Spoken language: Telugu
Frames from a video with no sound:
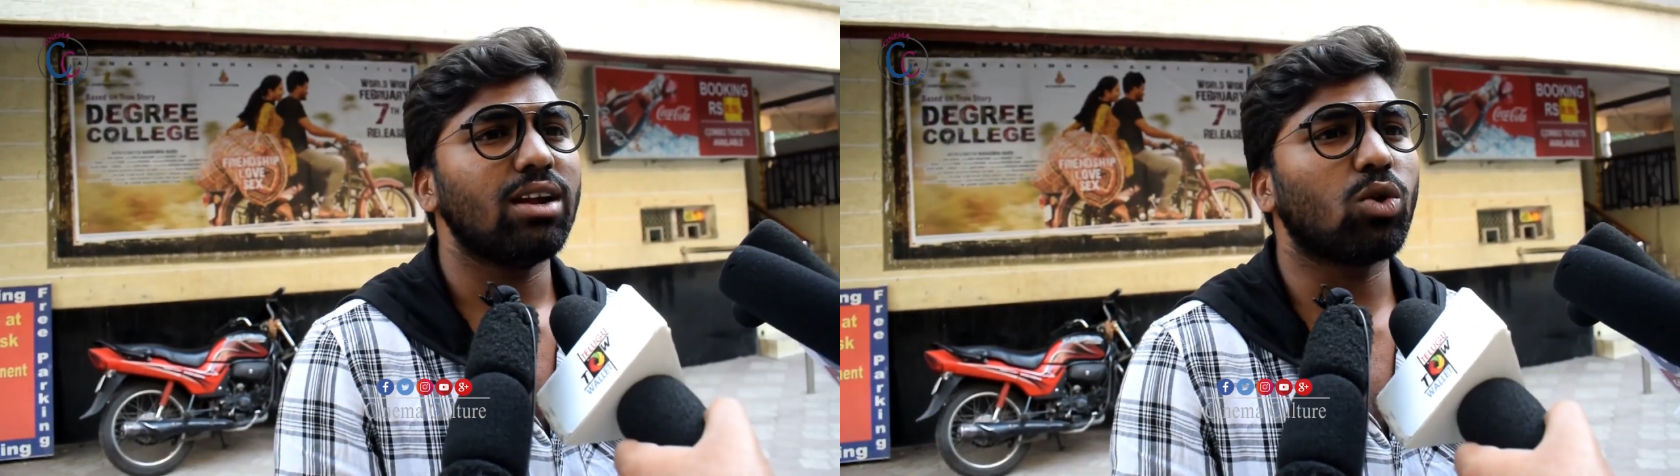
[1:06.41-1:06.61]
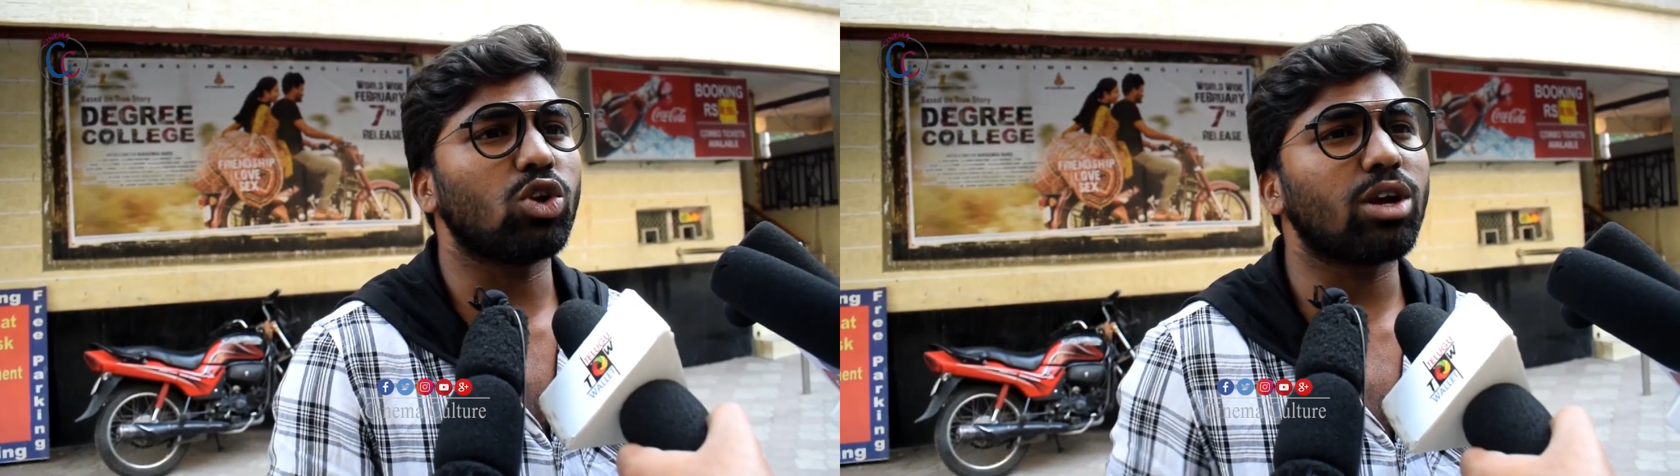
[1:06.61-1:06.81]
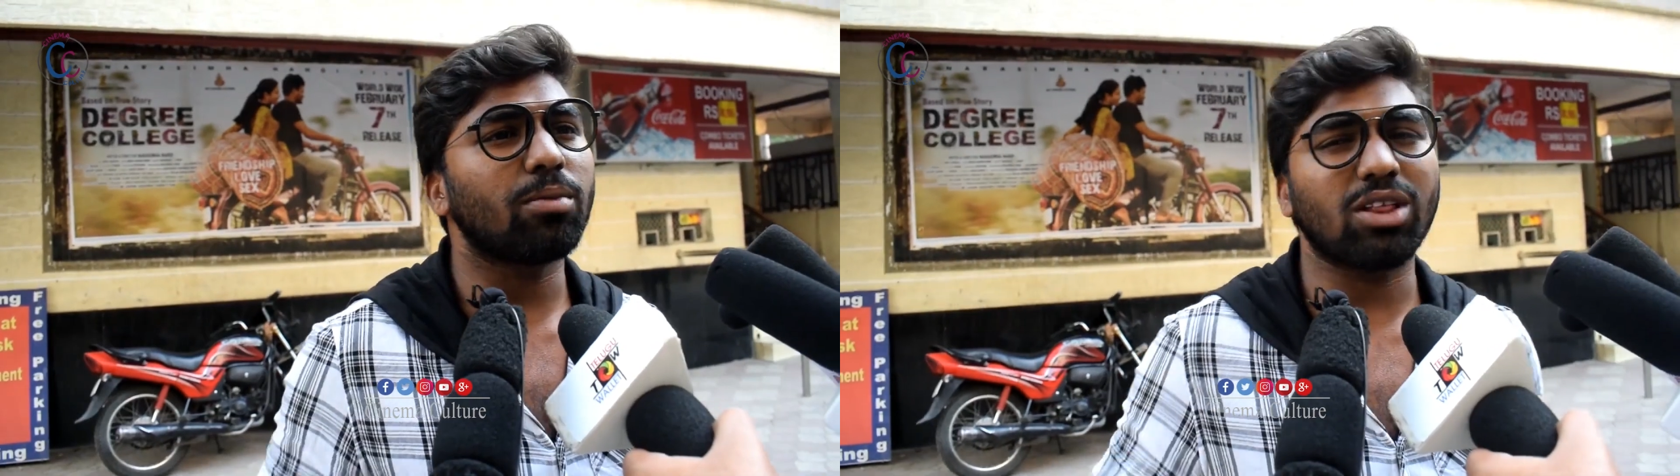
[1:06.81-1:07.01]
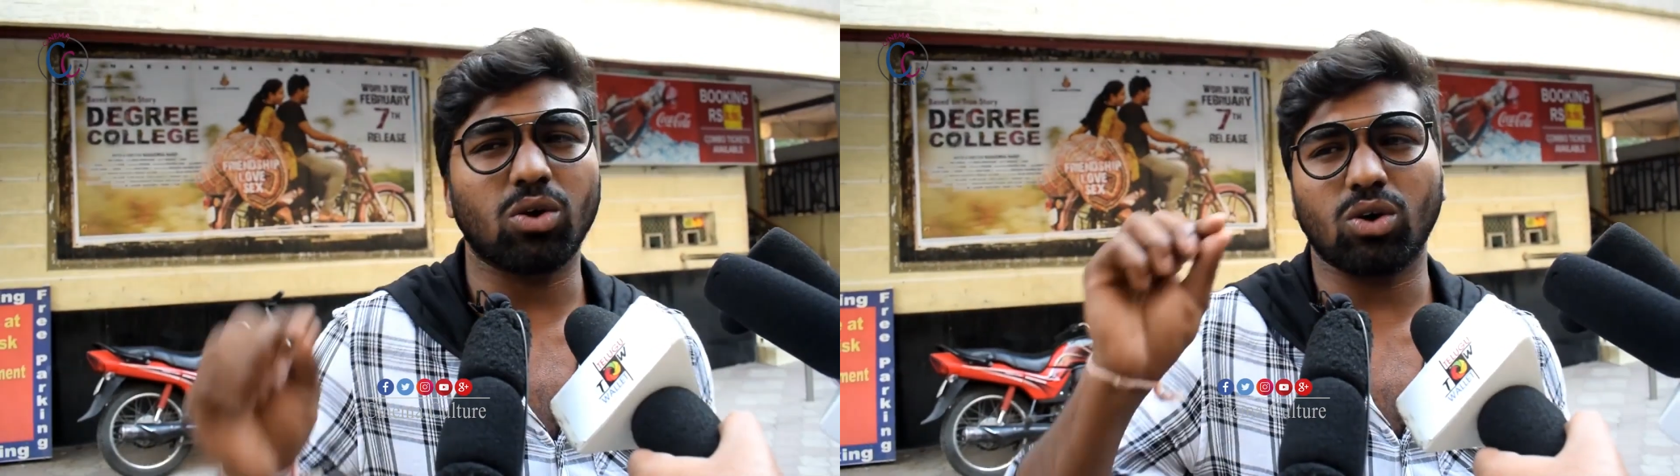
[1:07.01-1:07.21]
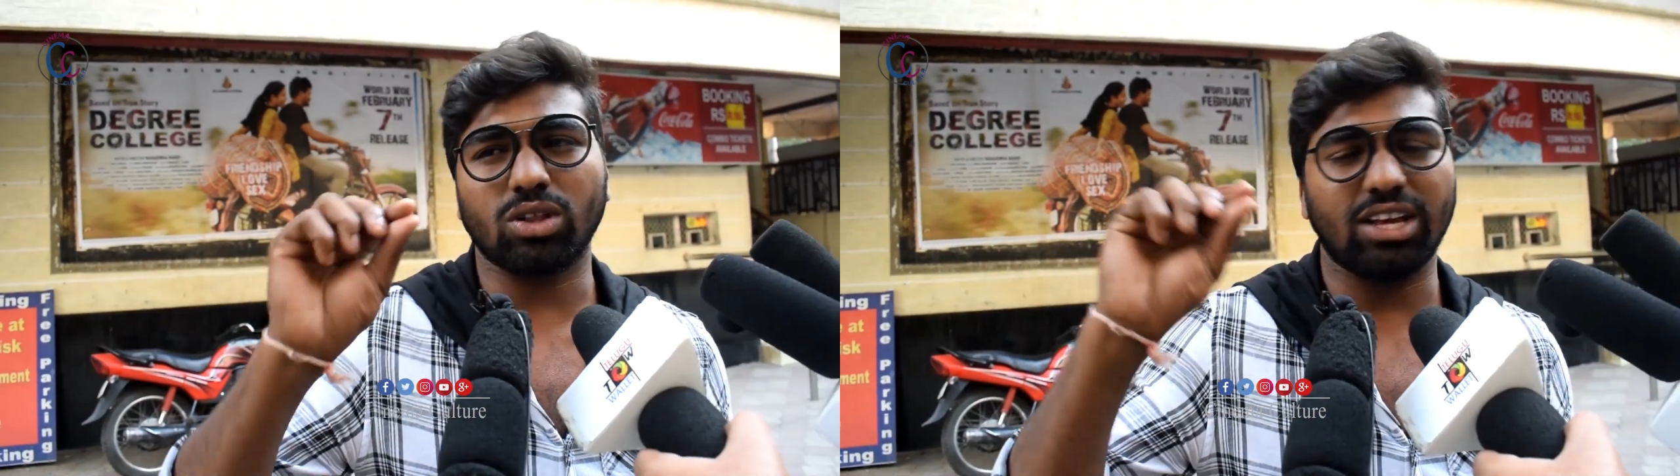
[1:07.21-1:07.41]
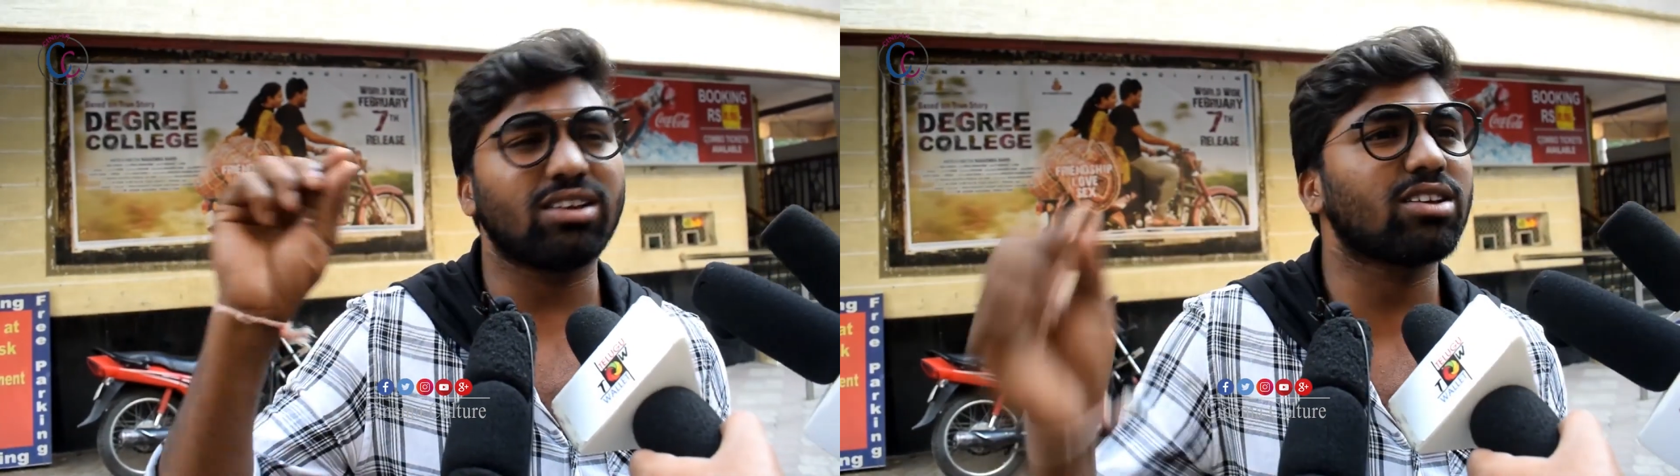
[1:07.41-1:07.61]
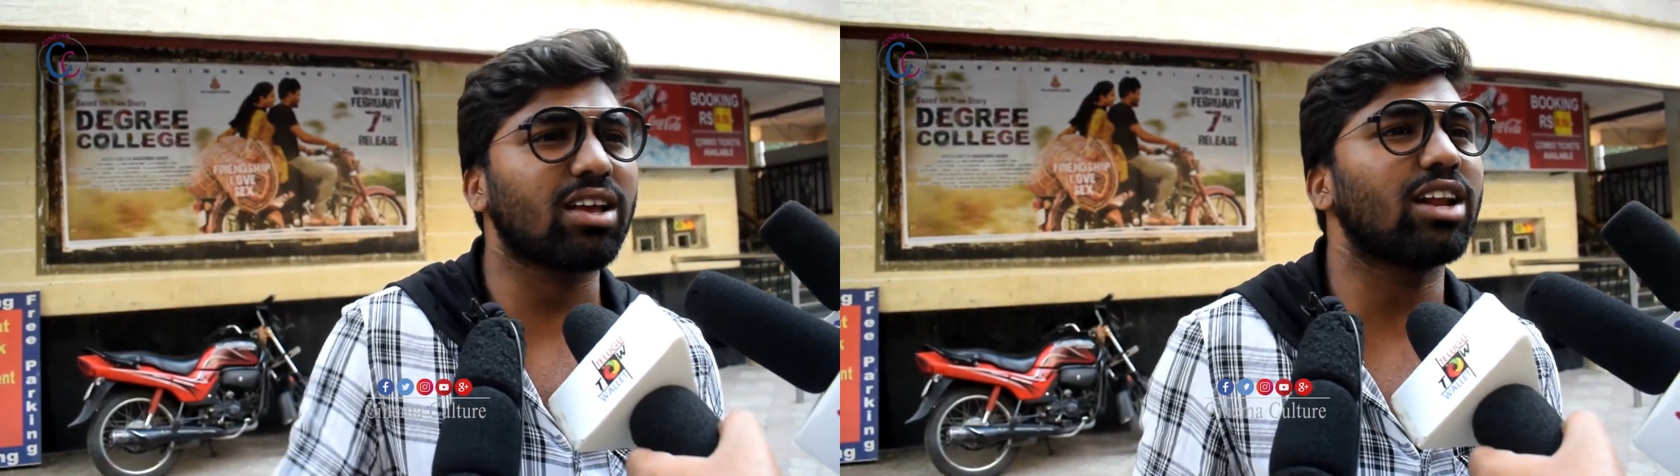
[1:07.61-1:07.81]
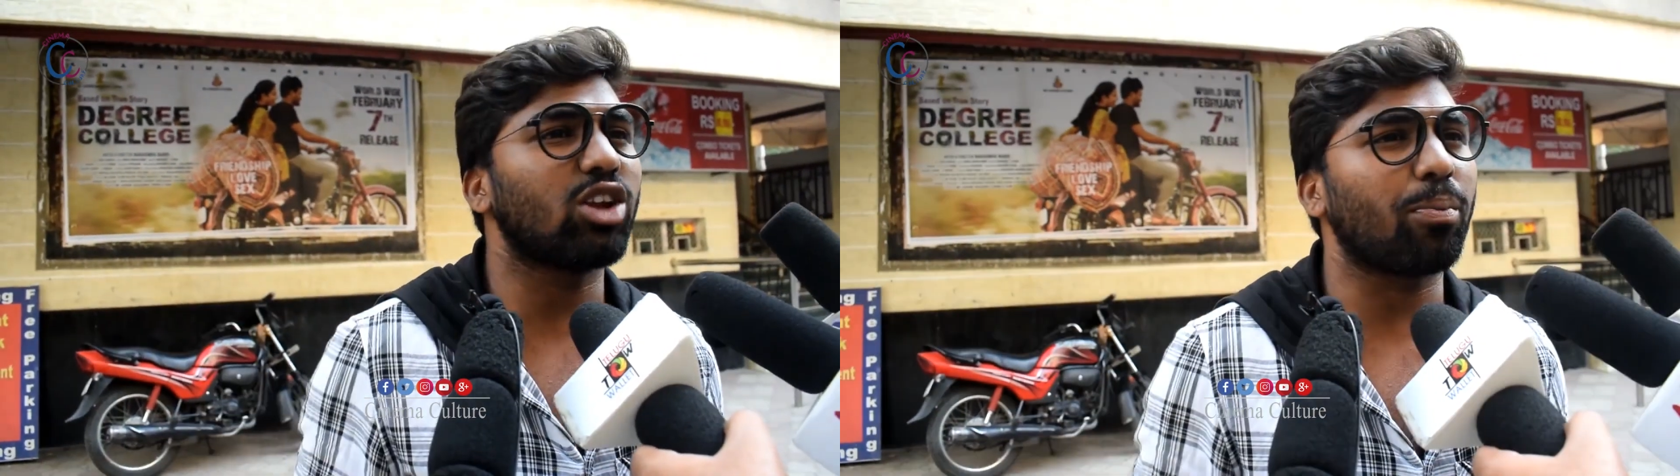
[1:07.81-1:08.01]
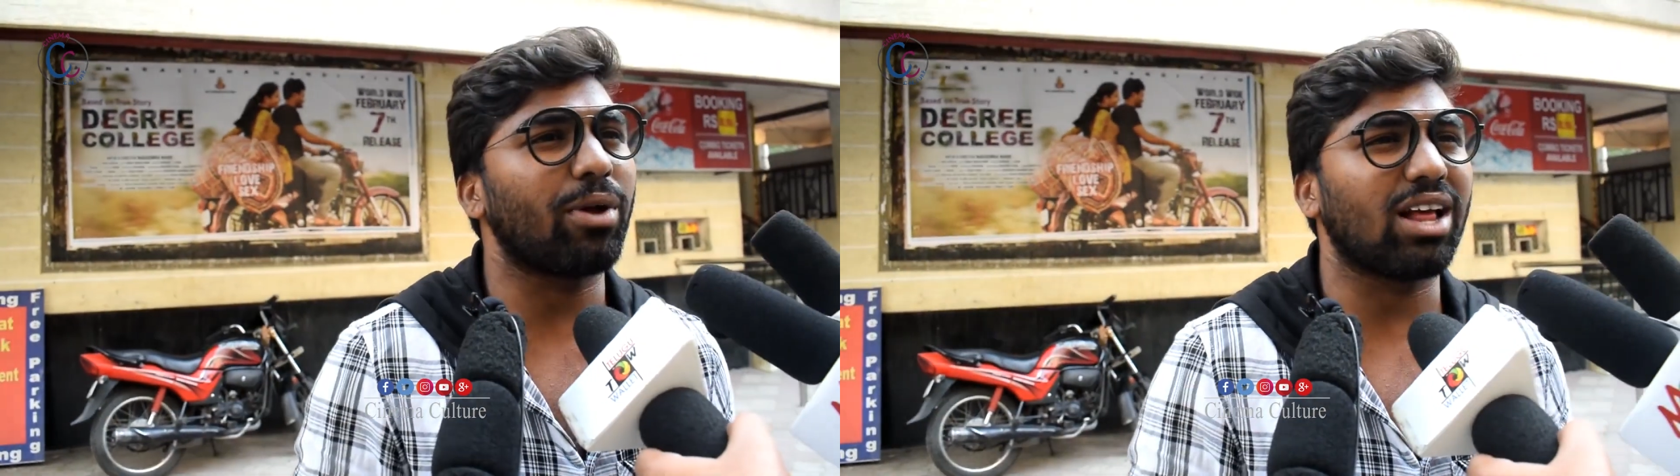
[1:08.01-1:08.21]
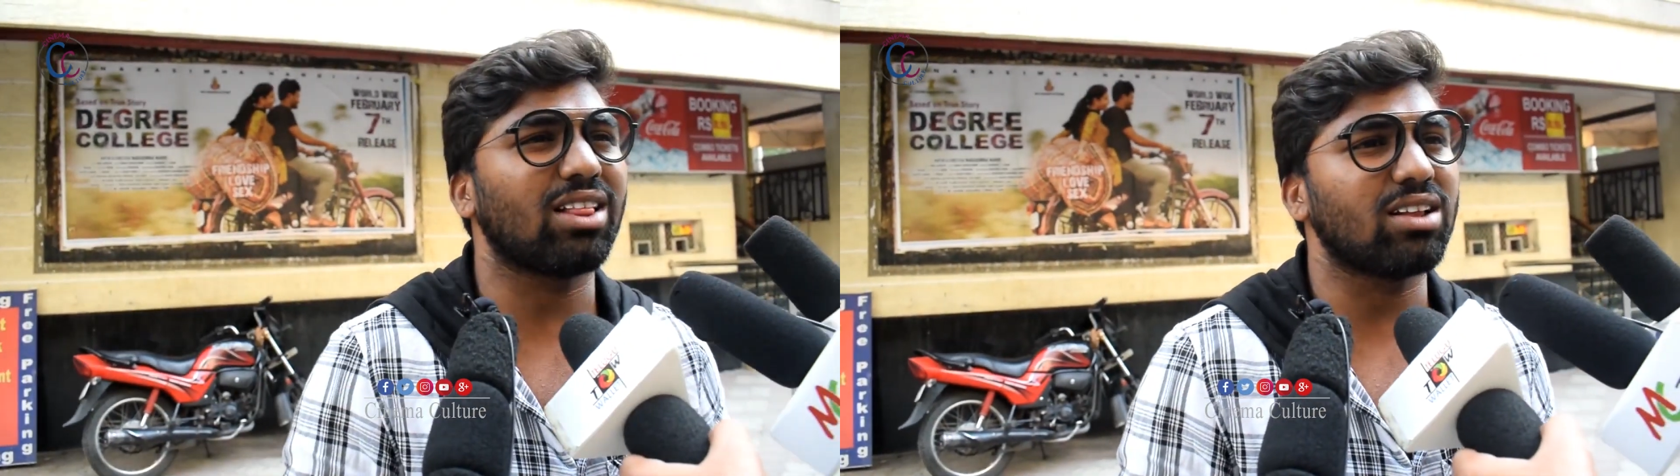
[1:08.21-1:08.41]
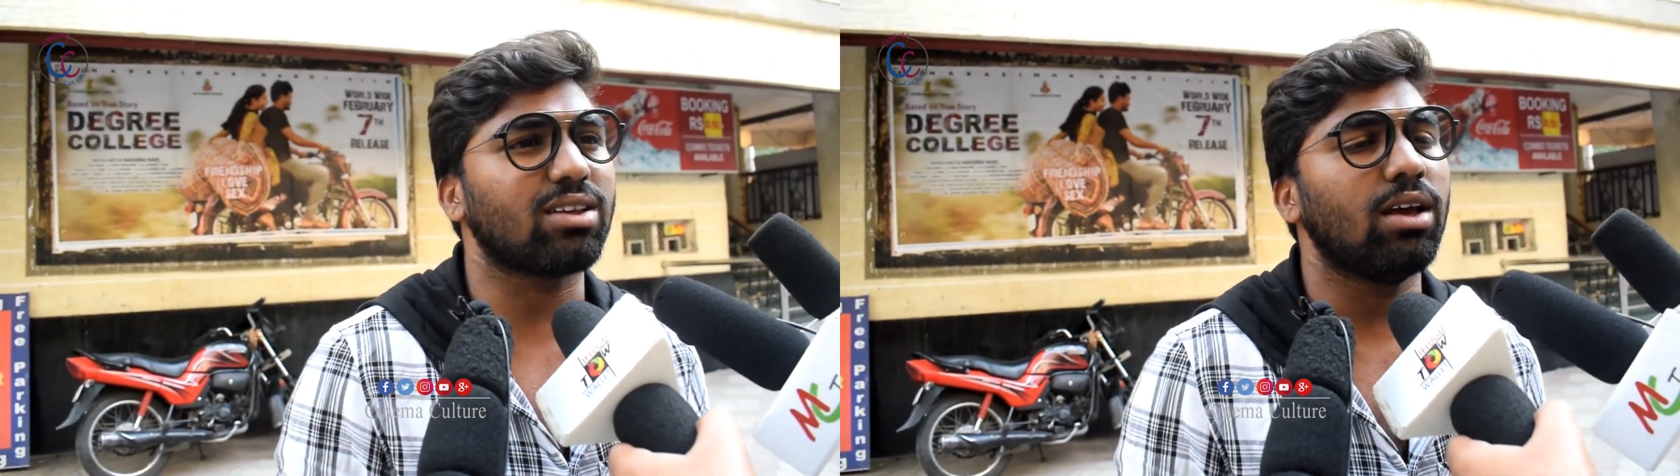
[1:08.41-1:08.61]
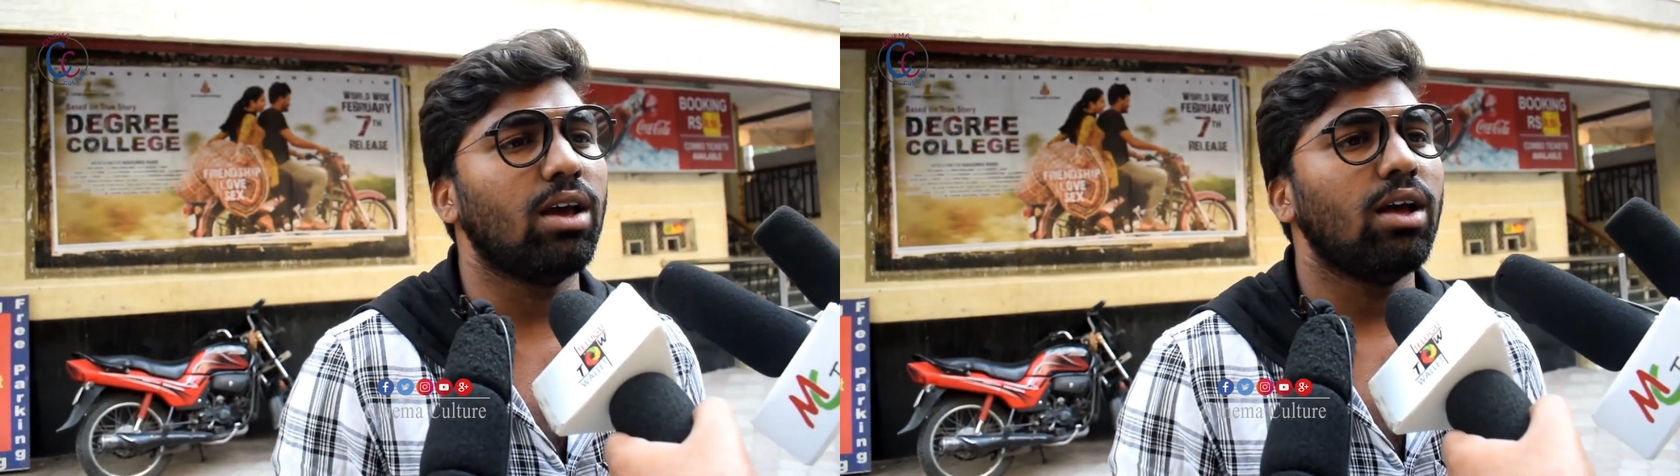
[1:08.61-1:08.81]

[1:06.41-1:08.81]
కొంచెం ఏదో తీసేసి అని చెప్పి నాకు తెలిసి